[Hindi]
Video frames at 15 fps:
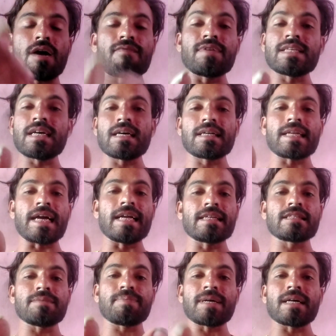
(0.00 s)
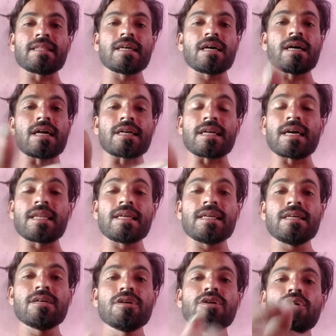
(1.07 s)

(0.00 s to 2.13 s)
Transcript: काफ़ी ज़्यादा टाइट चिपका दिया हटा नहीं